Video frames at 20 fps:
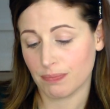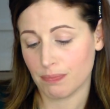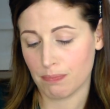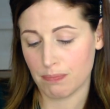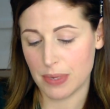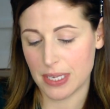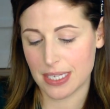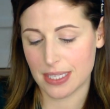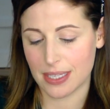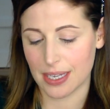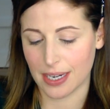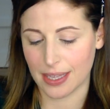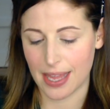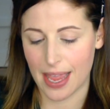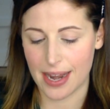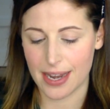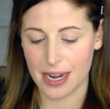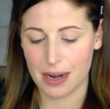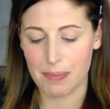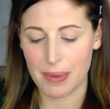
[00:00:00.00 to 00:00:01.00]
Mr.
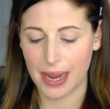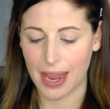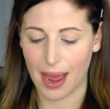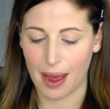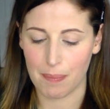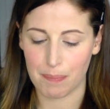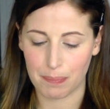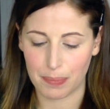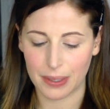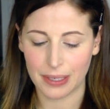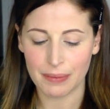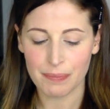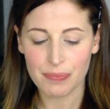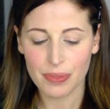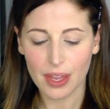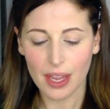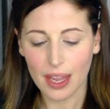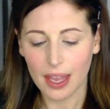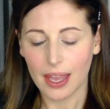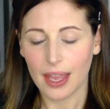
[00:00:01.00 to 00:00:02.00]
Daniel
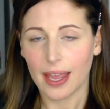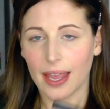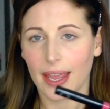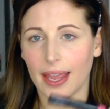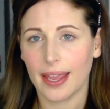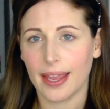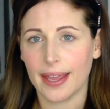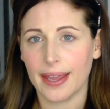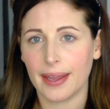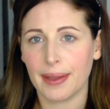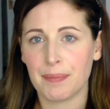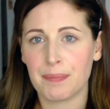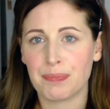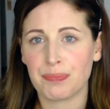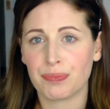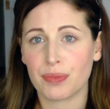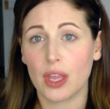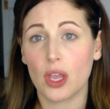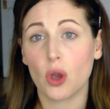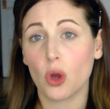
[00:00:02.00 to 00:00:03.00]
Makeup. E,
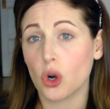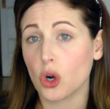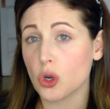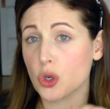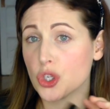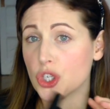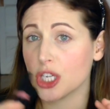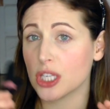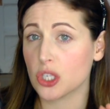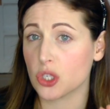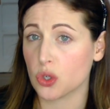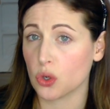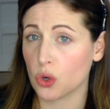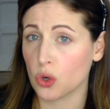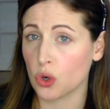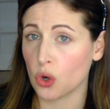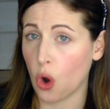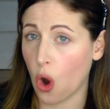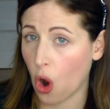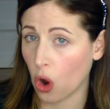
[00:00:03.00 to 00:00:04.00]
ehm, I colori usciti
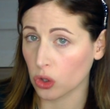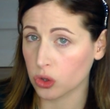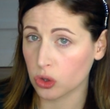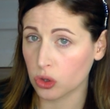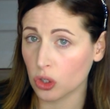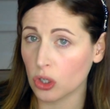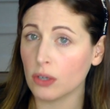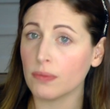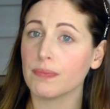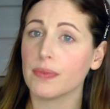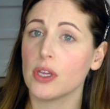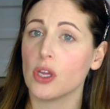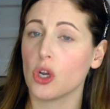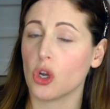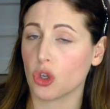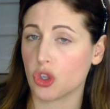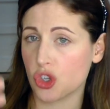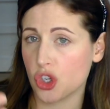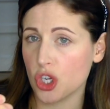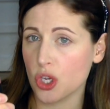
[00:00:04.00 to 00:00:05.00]
sono 8, io
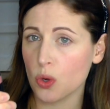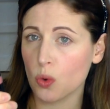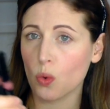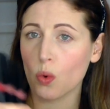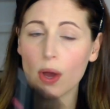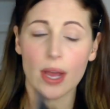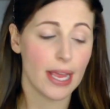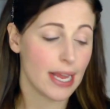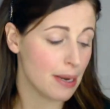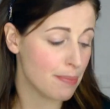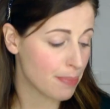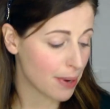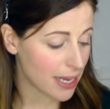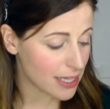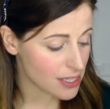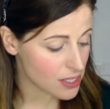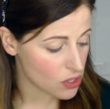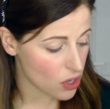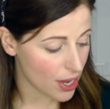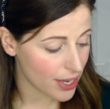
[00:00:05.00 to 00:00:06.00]
ne ho 5, il
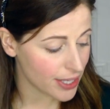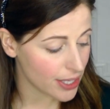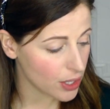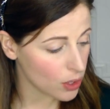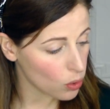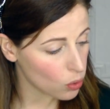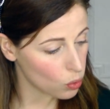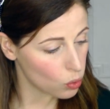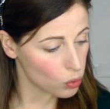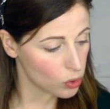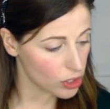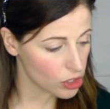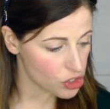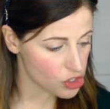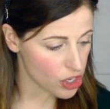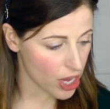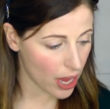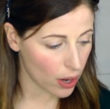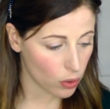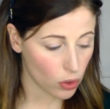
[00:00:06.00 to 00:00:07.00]
prezzo è di
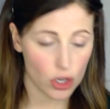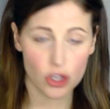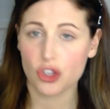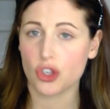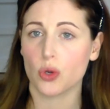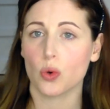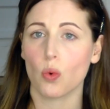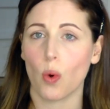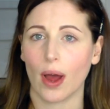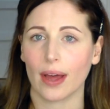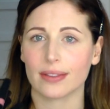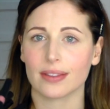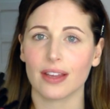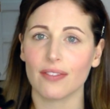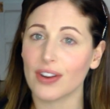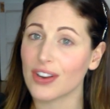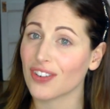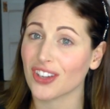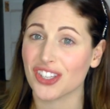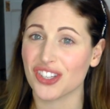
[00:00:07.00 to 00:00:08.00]
11,50
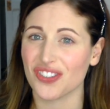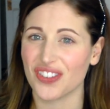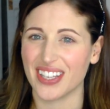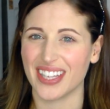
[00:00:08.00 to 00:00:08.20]
euro, ve li faccio